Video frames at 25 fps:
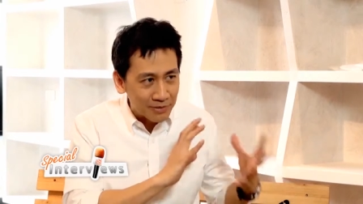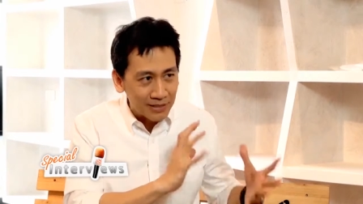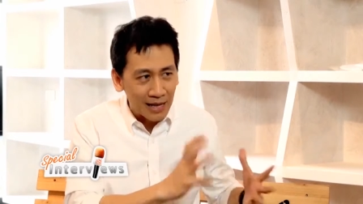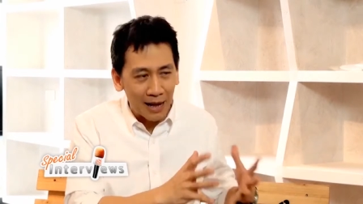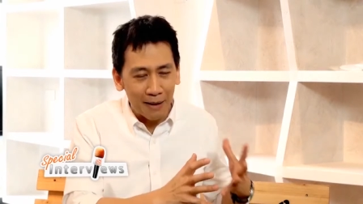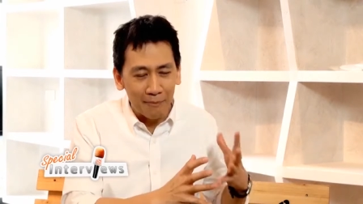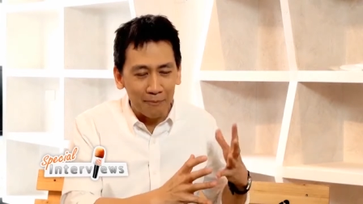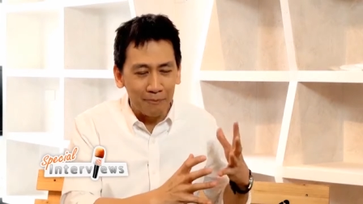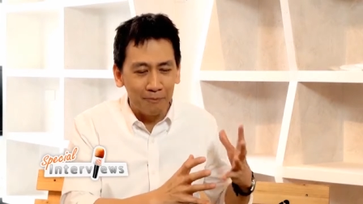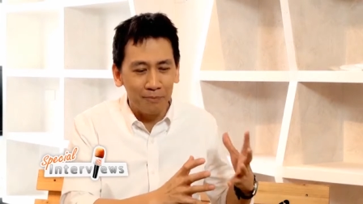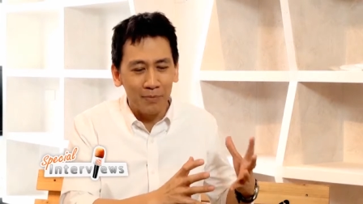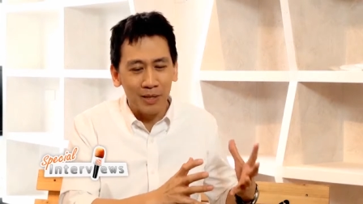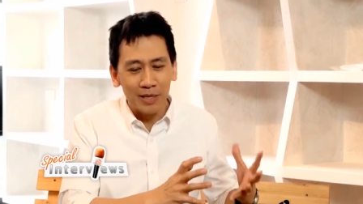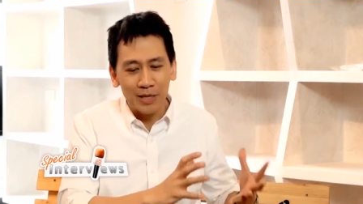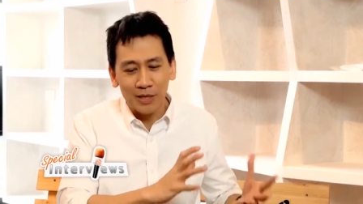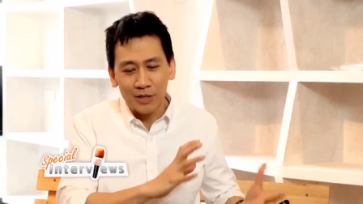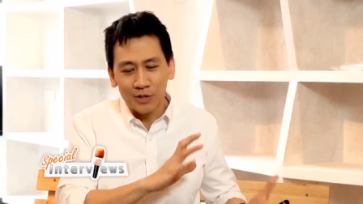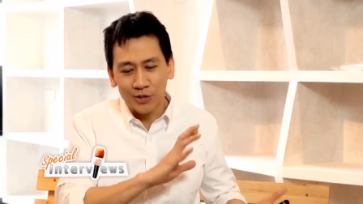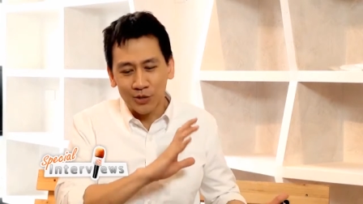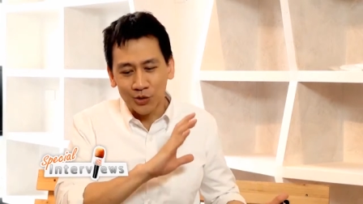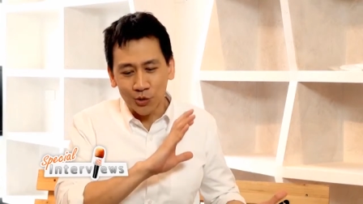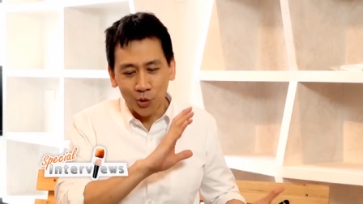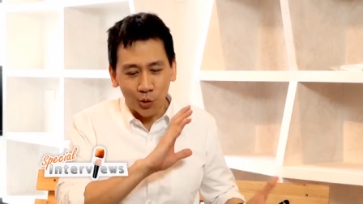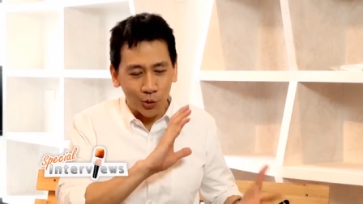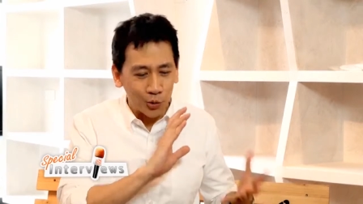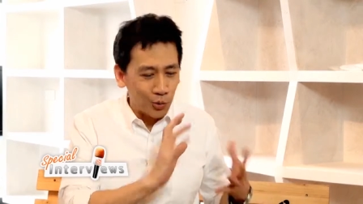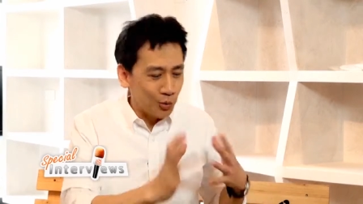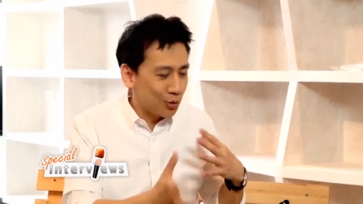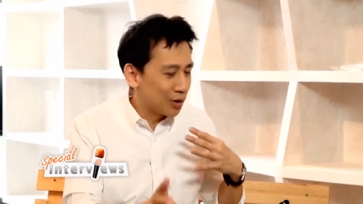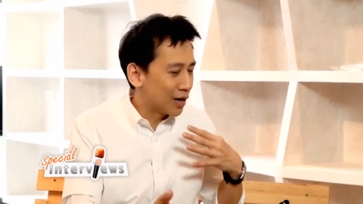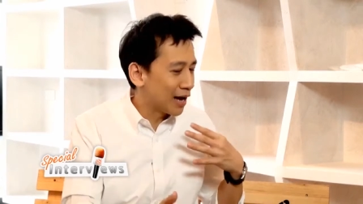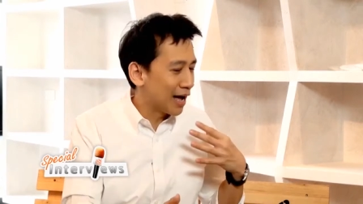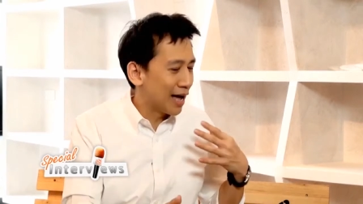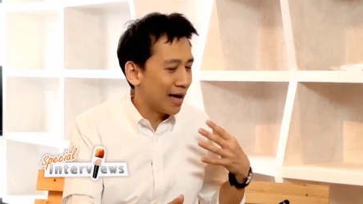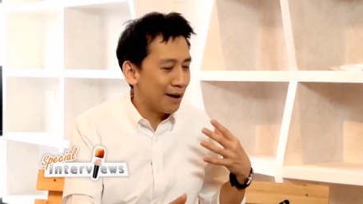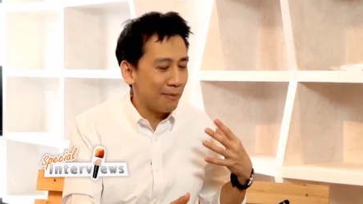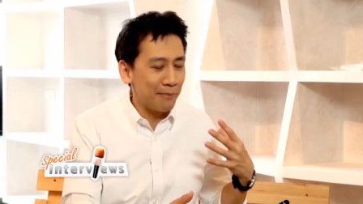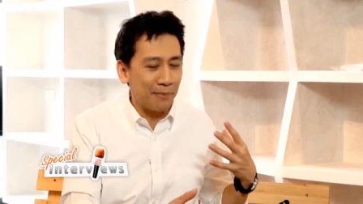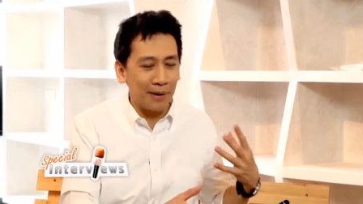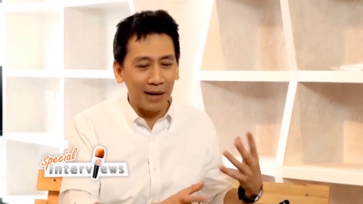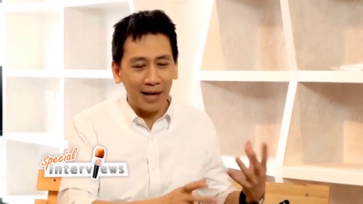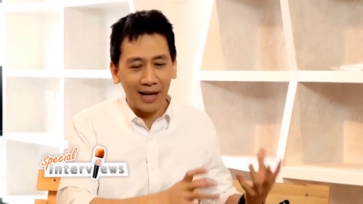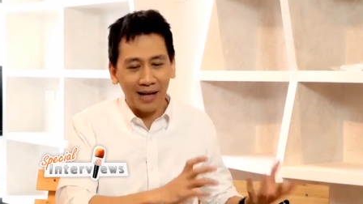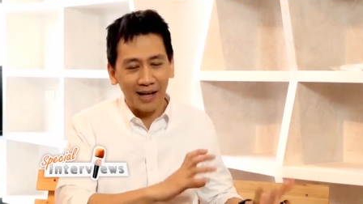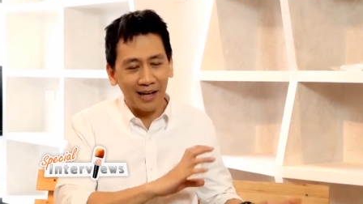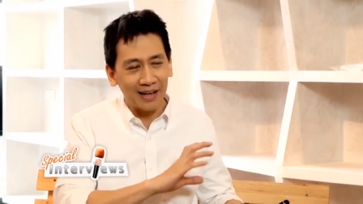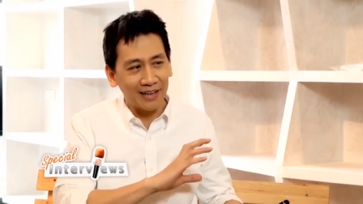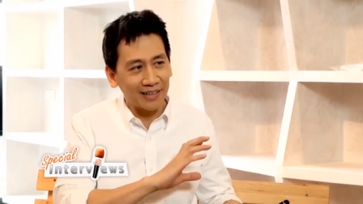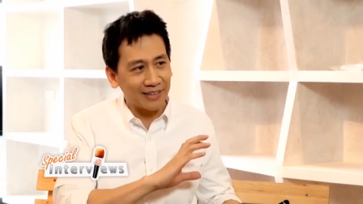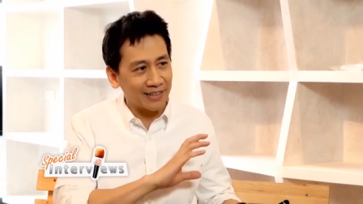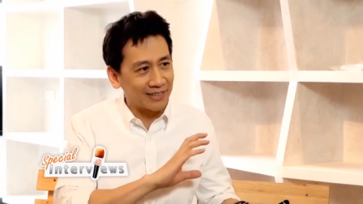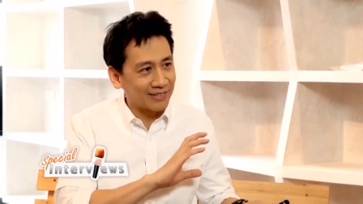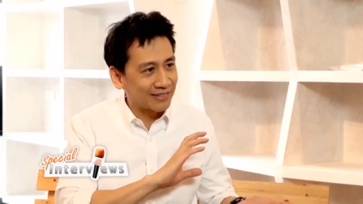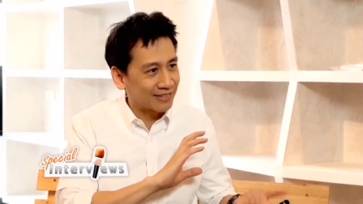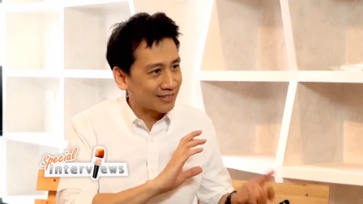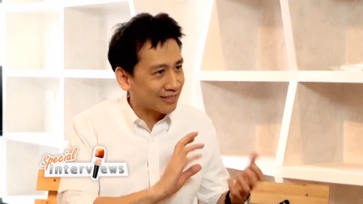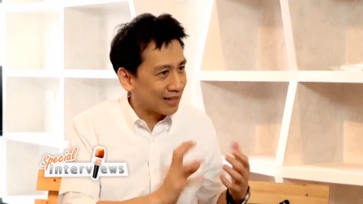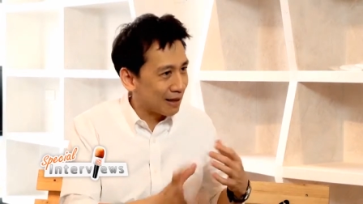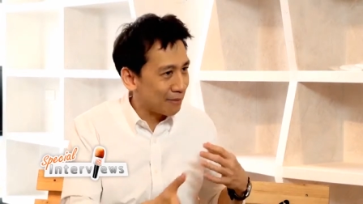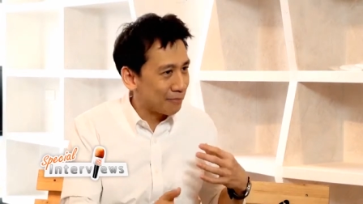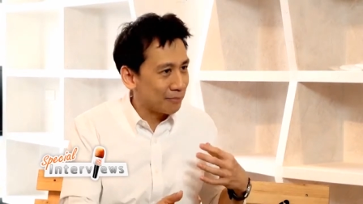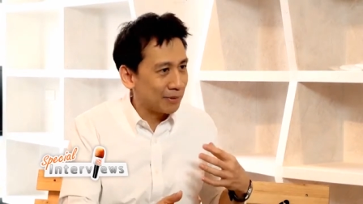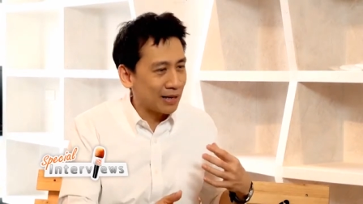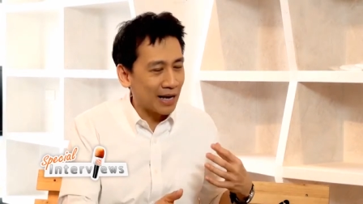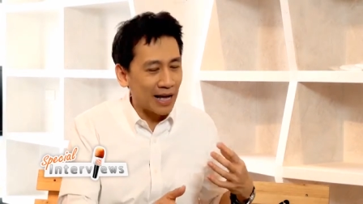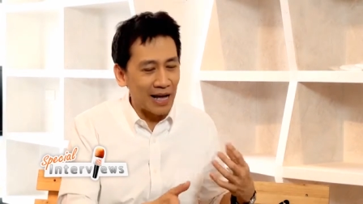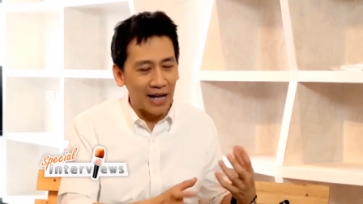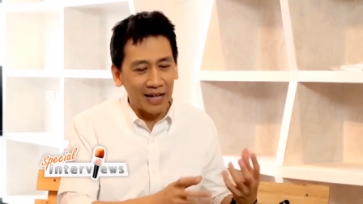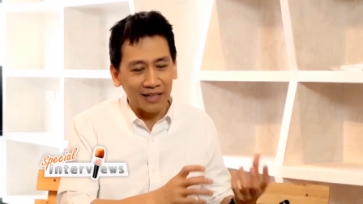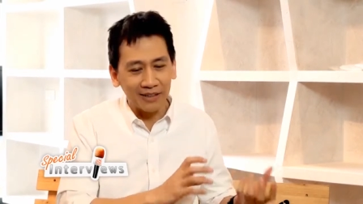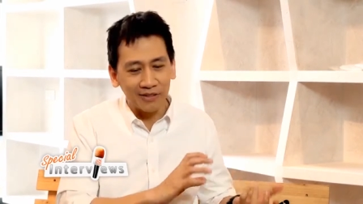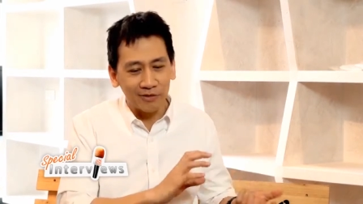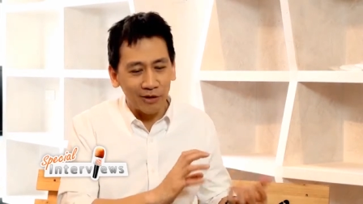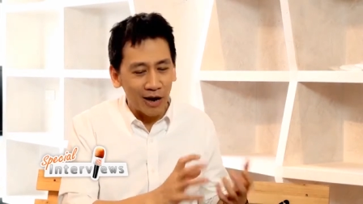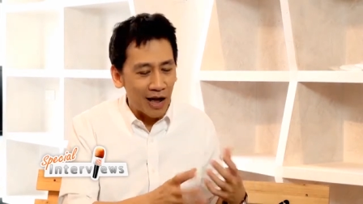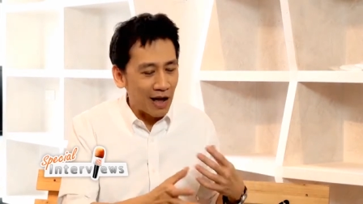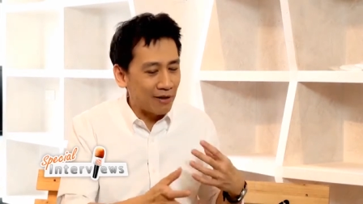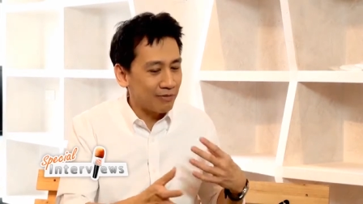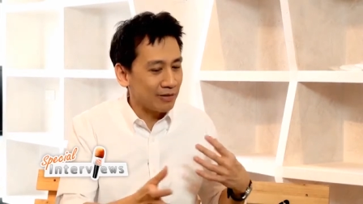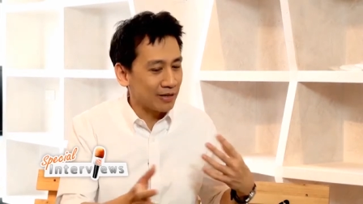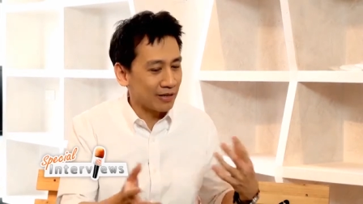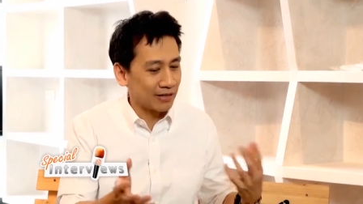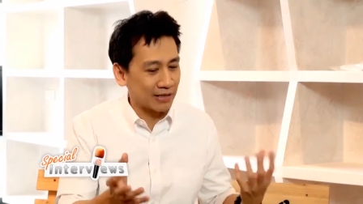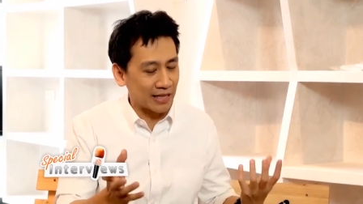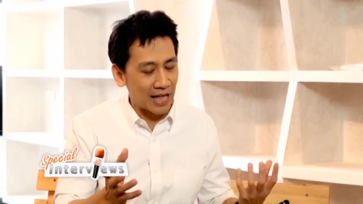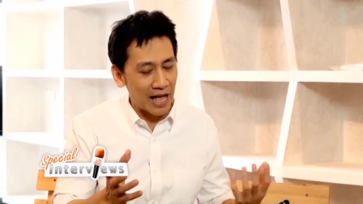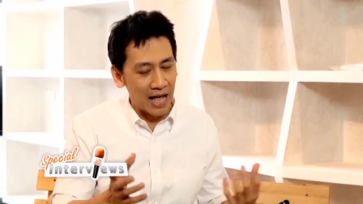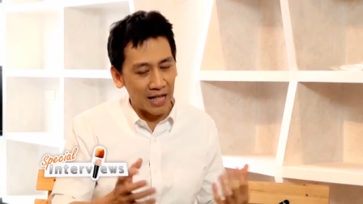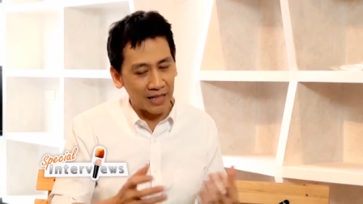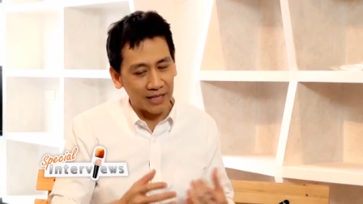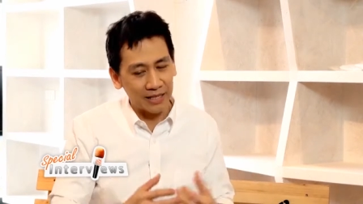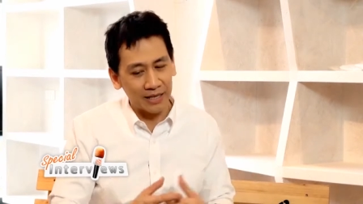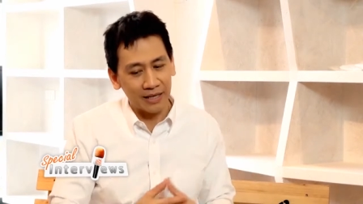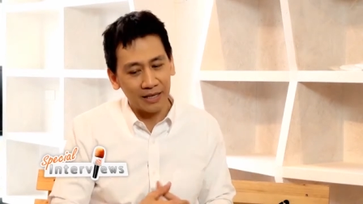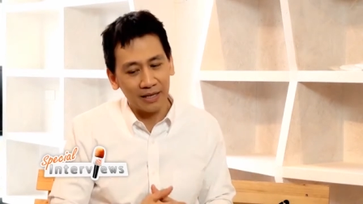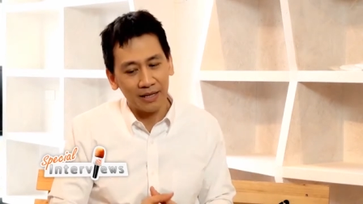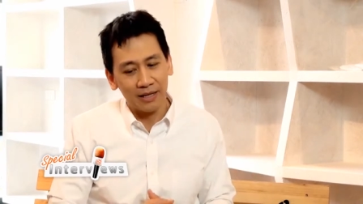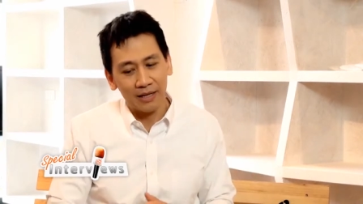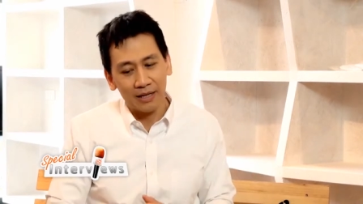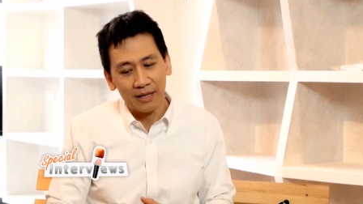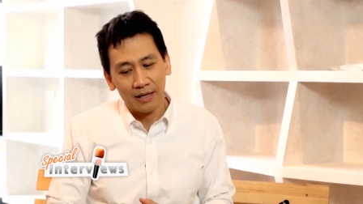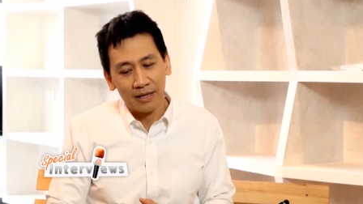ซ้ำ ๆ โจทย์ลูกค้ามา ทำงานรับต่างๆ เนี่ย